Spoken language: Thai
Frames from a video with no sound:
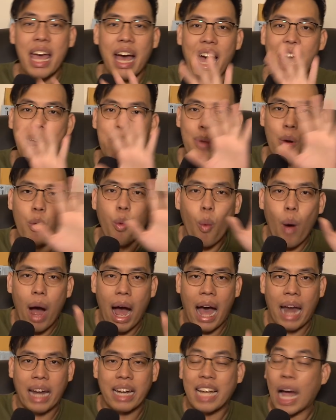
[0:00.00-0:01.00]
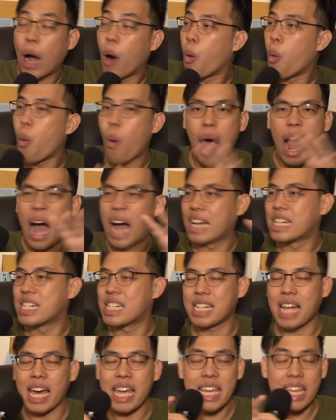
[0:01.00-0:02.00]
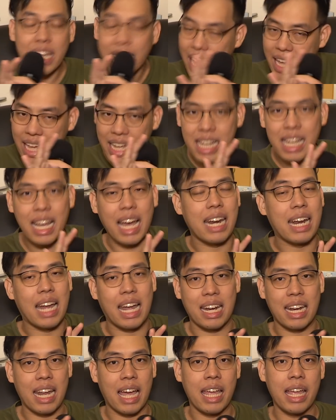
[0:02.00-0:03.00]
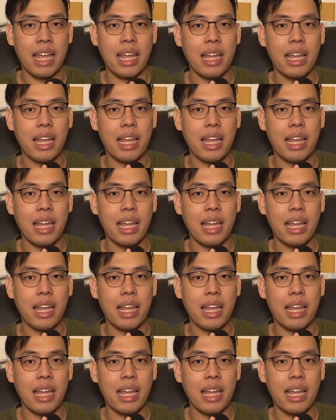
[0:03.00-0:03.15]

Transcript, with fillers: ให้มันหวานกังวานใสกิ้งขนาดไหน